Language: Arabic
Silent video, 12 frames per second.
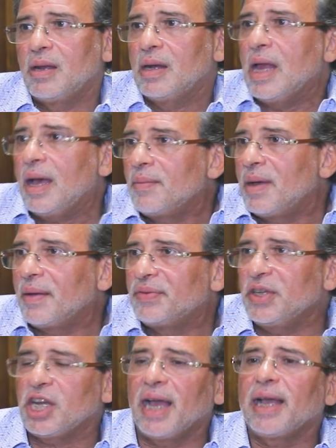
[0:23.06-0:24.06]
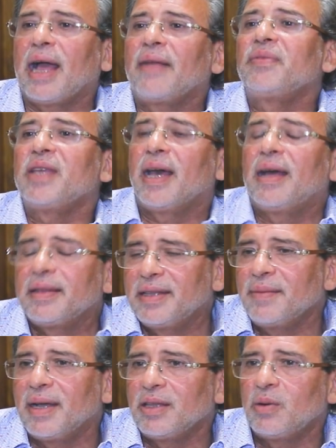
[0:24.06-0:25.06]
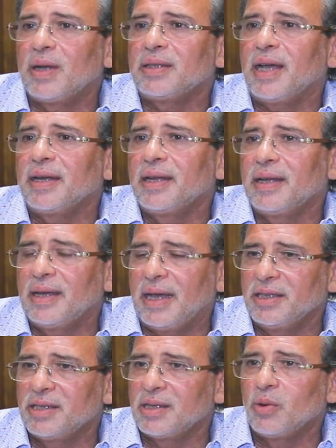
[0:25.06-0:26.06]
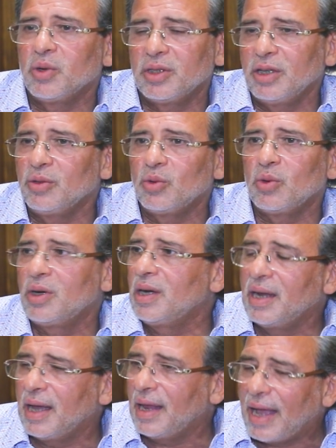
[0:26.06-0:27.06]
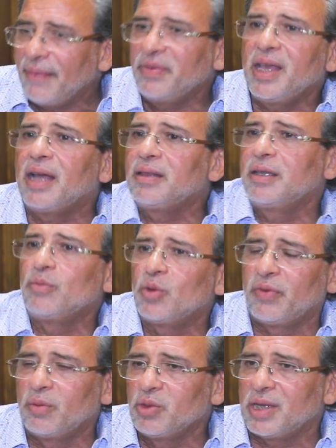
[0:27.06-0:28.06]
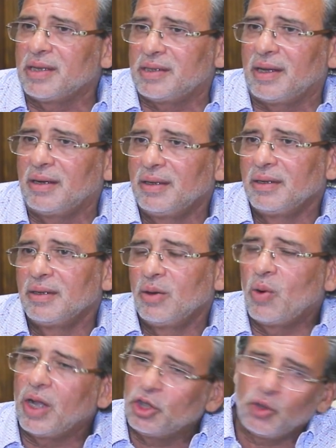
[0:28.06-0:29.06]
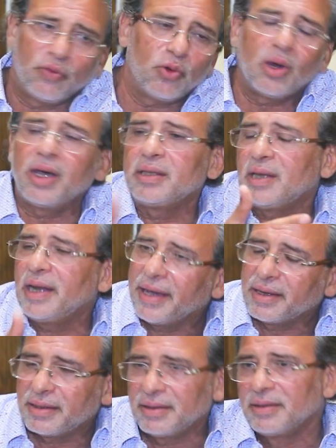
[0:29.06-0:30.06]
لا ما فيش حاجة عندي أقدمها دلوقتي عن عن الثورتين دول اللي عندي قدمته في المسلسل وهتشوفوه لغاية الآخر